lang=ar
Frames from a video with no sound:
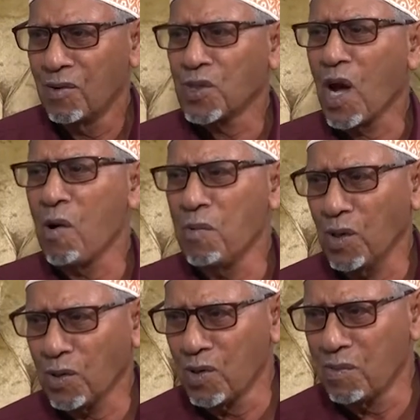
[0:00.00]
وساوم
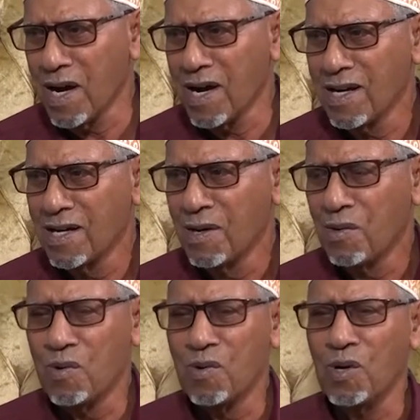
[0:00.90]
الحكومه
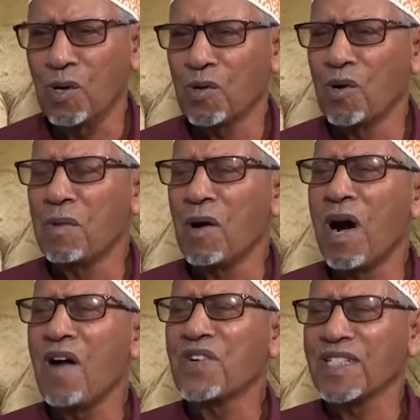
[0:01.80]
والحكومه
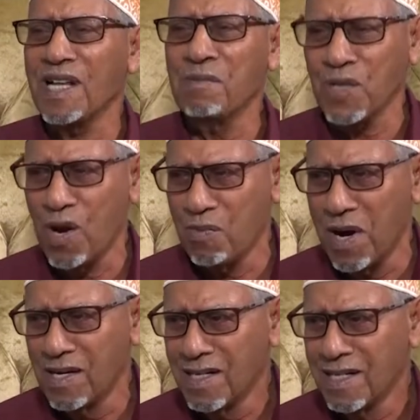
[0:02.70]
وافقت على المساومه